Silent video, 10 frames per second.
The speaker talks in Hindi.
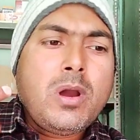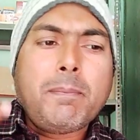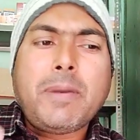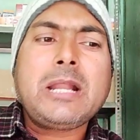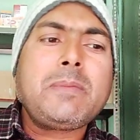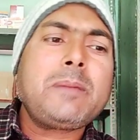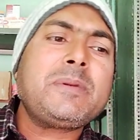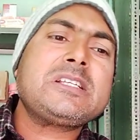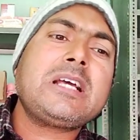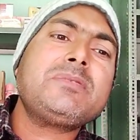बार बार
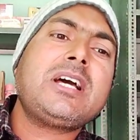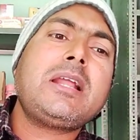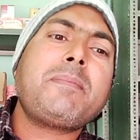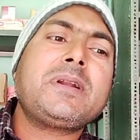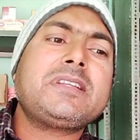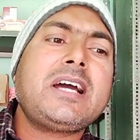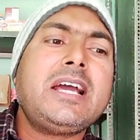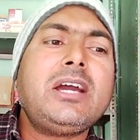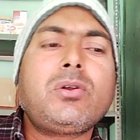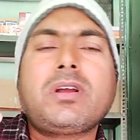पेशाब जाना पड़ता
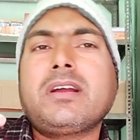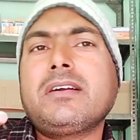है और